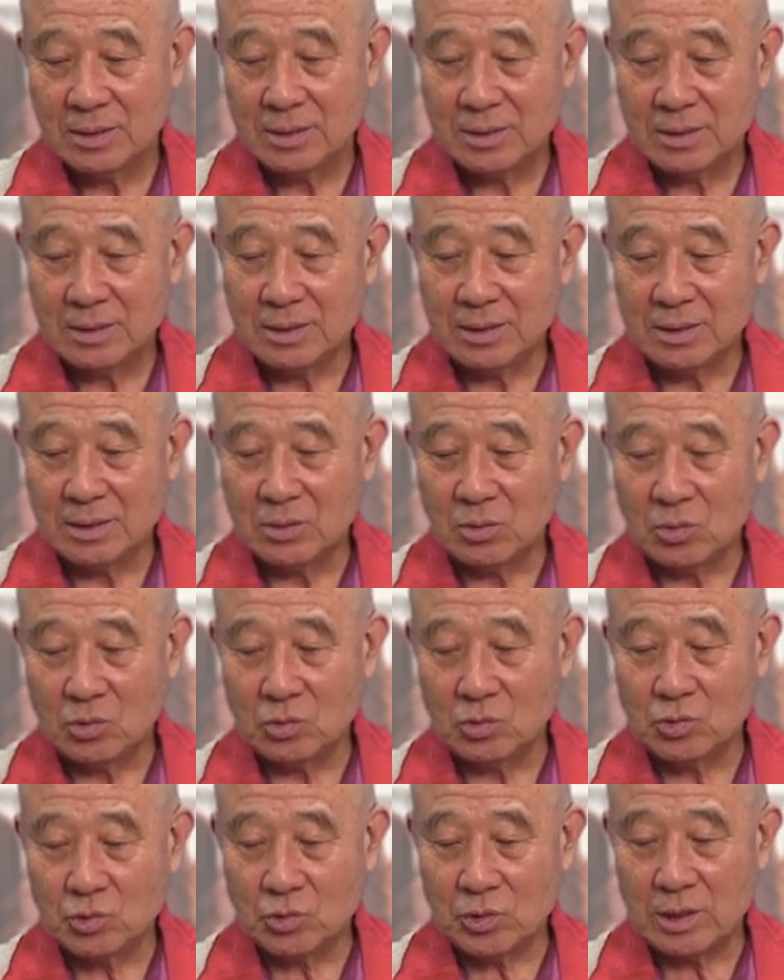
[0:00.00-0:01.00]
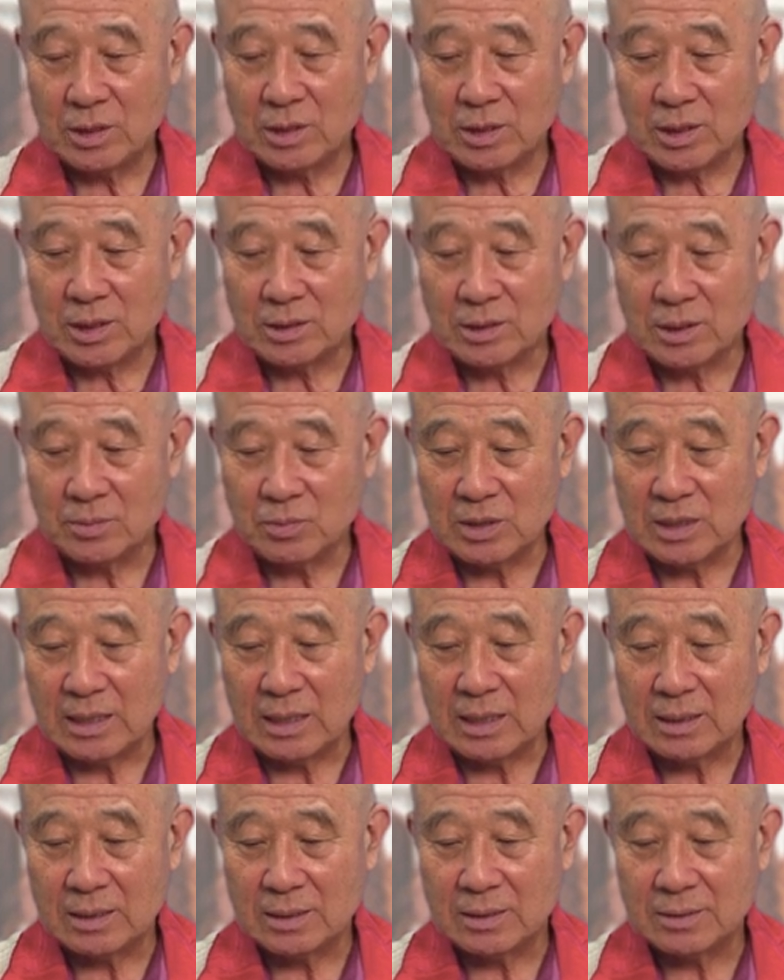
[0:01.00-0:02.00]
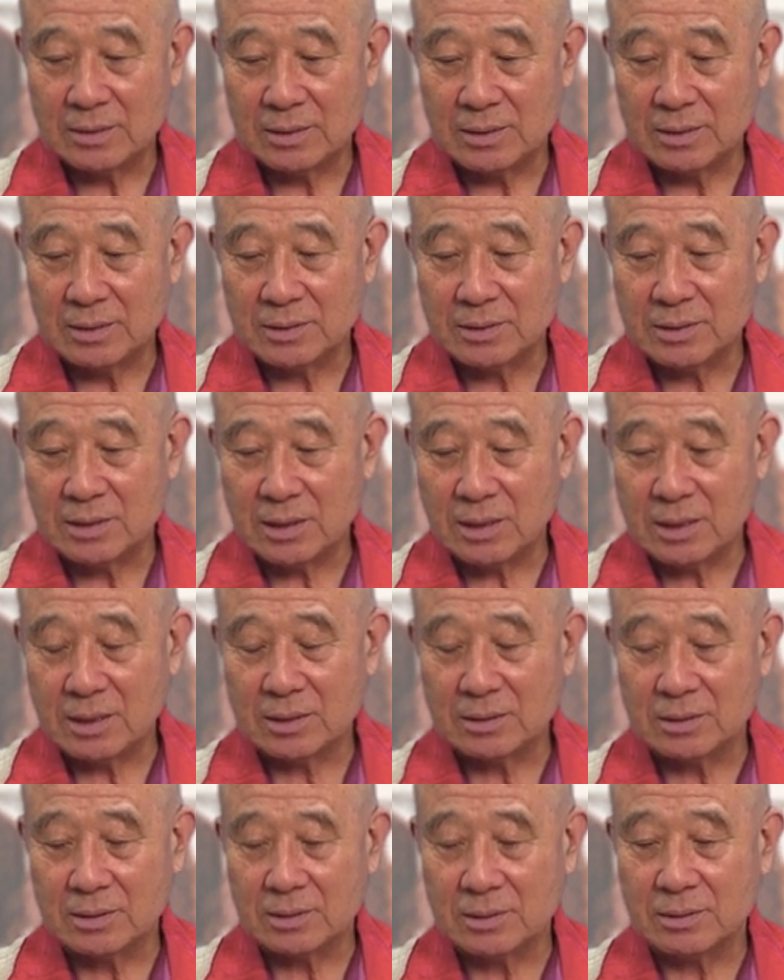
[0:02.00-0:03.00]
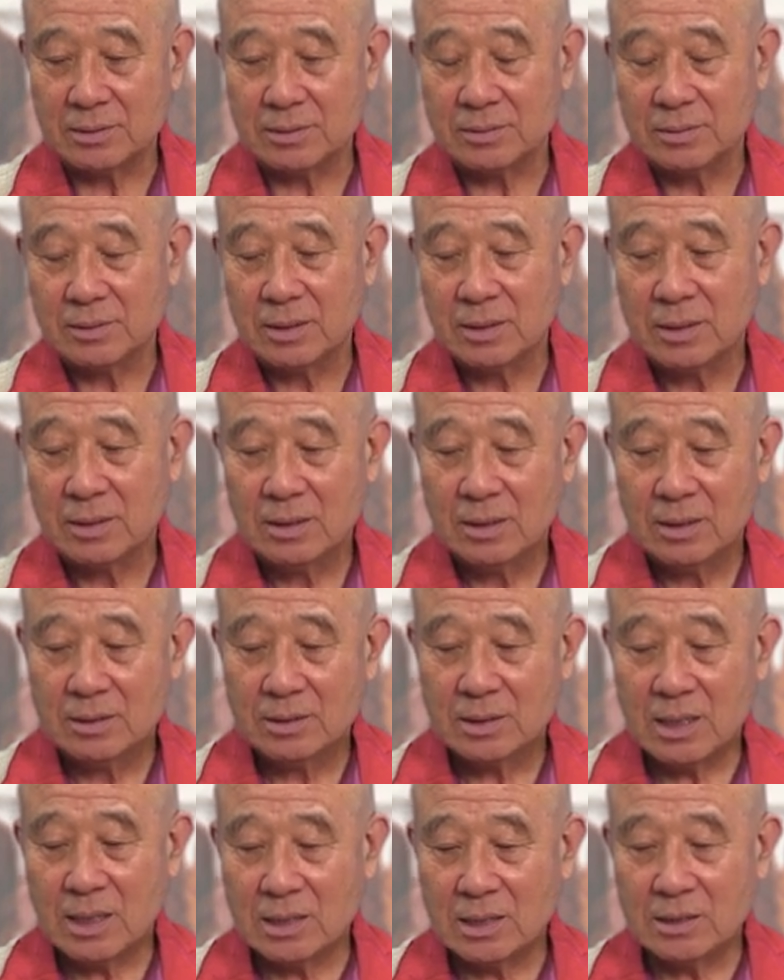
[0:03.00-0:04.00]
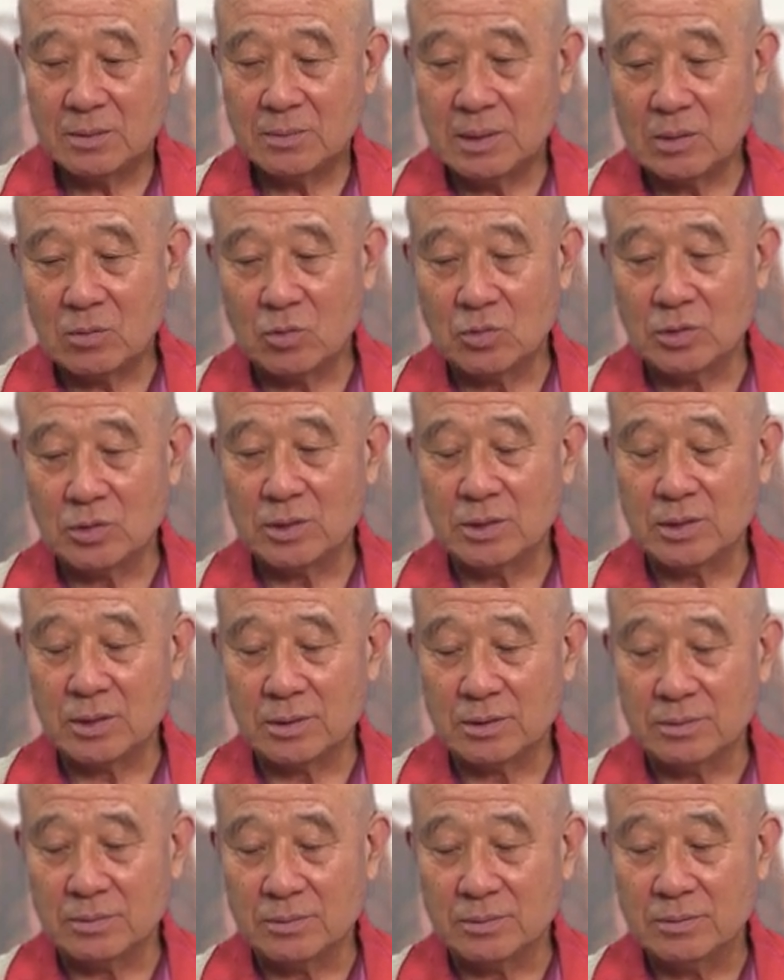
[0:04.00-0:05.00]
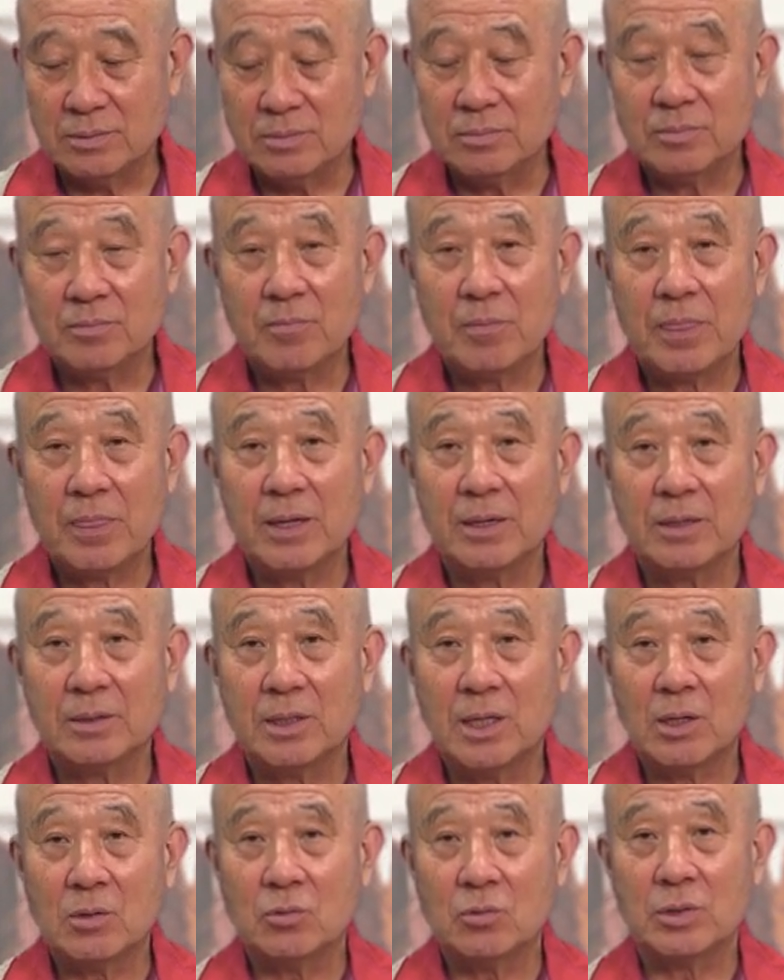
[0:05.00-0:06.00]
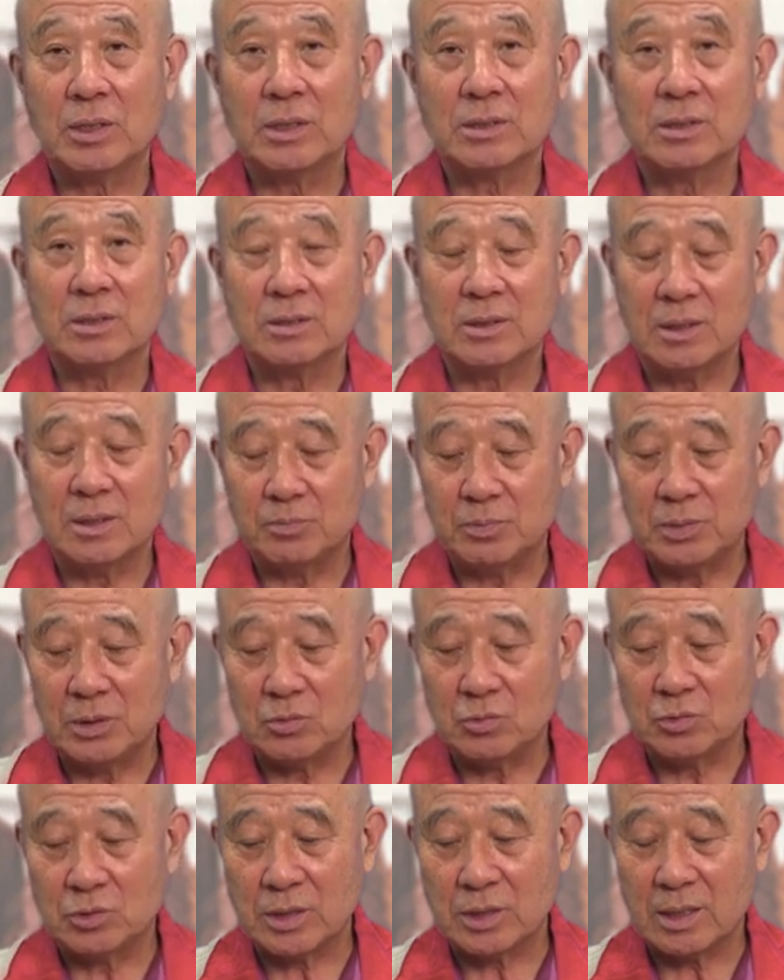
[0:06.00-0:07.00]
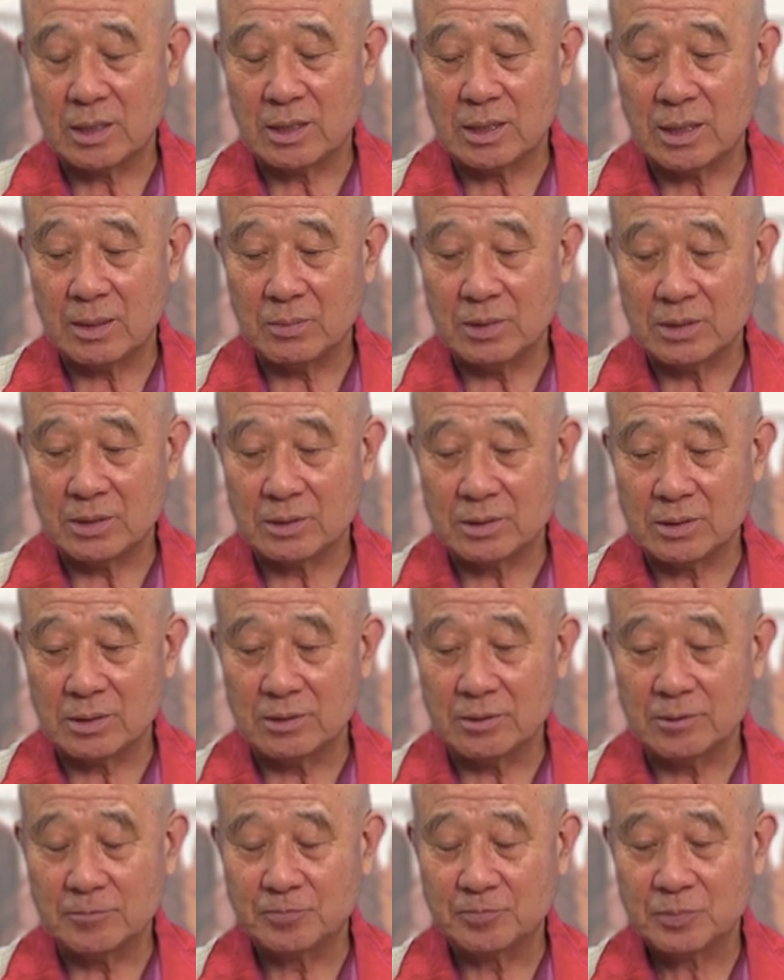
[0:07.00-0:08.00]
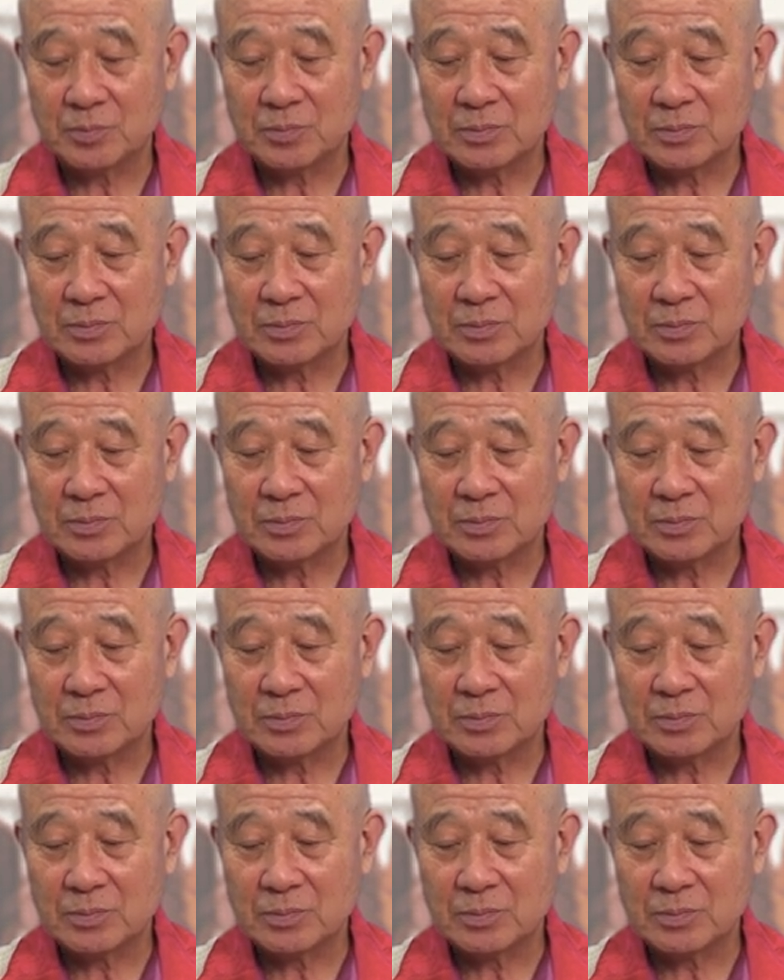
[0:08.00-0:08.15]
이 오른쪽에 있는 게 접니다. 어, 제가 그 40한 5년 전 네, 태국에서 이제 비구 생활을 하면서